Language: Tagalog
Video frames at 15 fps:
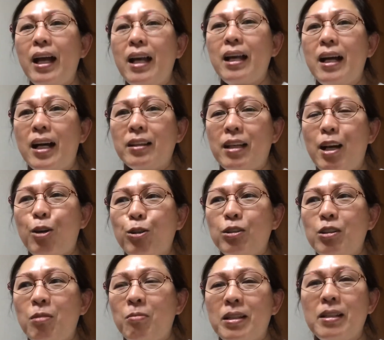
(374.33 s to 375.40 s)
Nakatakot
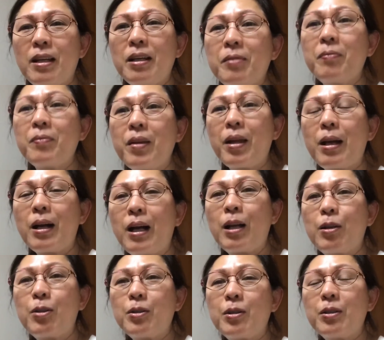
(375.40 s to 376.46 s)
naman si,
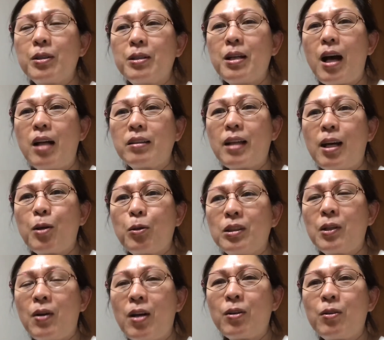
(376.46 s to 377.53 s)
ano, Nakatakot
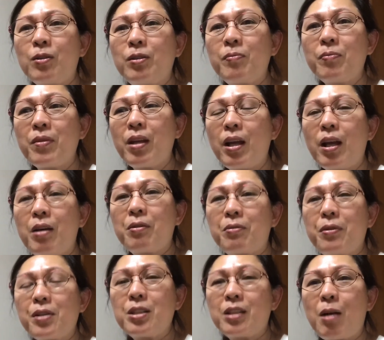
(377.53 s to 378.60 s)
daw ako.
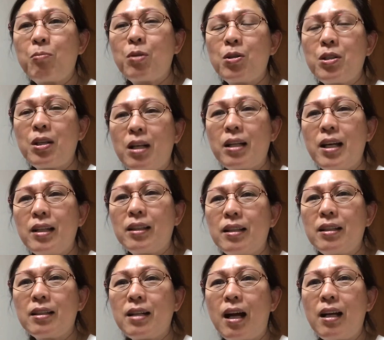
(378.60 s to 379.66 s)
First time daw niya nakita,
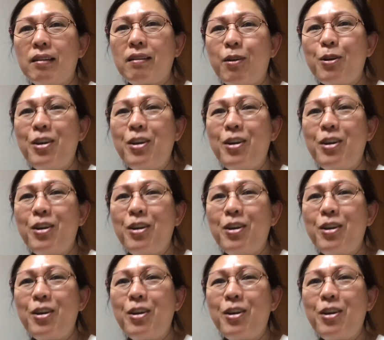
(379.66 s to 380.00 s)
nagalit ako.